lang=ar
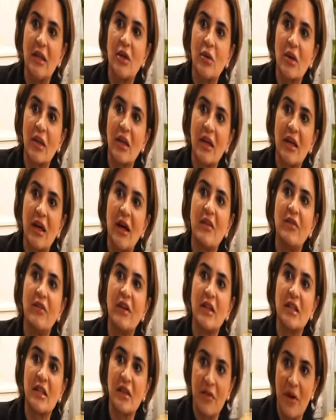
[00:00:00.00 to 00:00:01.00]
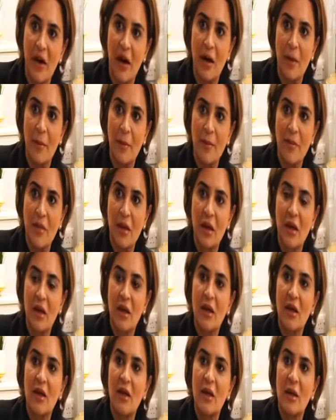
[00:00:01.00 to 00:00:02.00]
واذا كان في اكتفاء
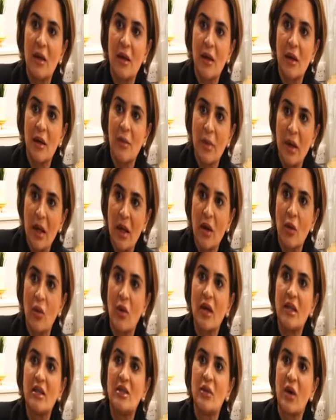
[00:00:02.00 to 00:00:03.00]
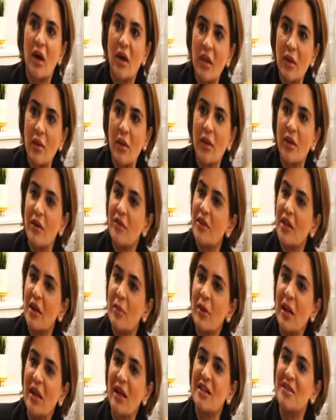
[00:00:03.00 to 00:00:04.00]
آه، من الكويتي وخذ وظيفته
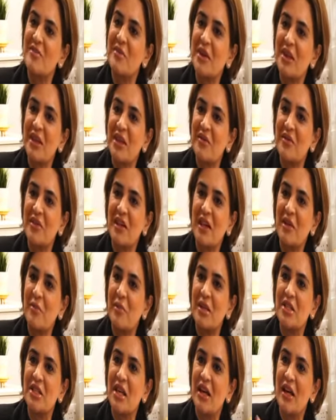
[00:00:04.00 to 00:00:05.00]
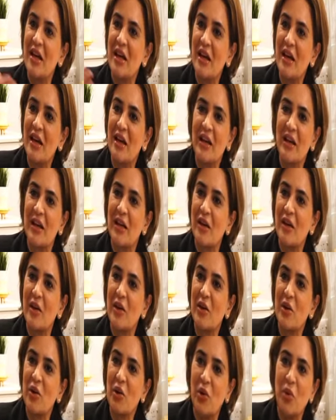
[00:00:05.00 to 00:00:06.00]
بالعكس بعدين افتح المجال حق
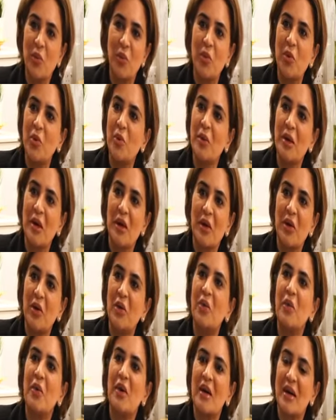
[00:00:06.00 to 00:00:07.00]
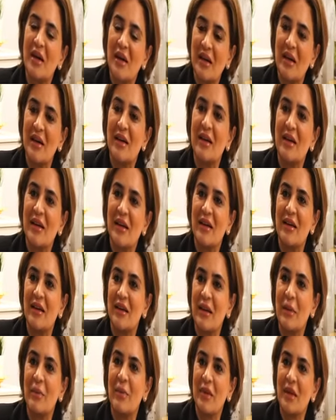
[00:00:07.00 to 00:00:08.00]
العموم انه هو آه،
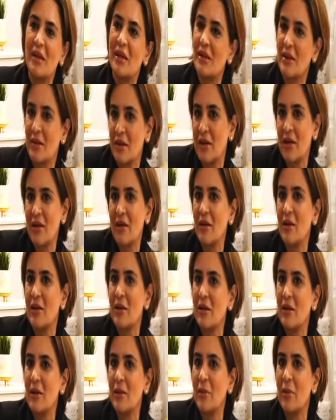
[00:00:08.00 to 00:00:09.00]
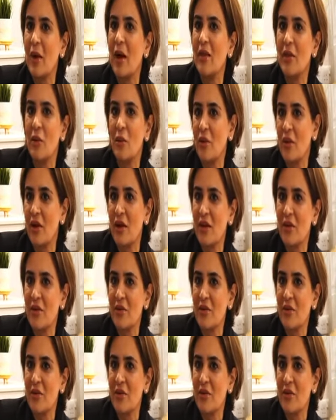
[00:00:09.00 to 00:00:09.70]
يبدي يدخل آه، بهذه الوظائف.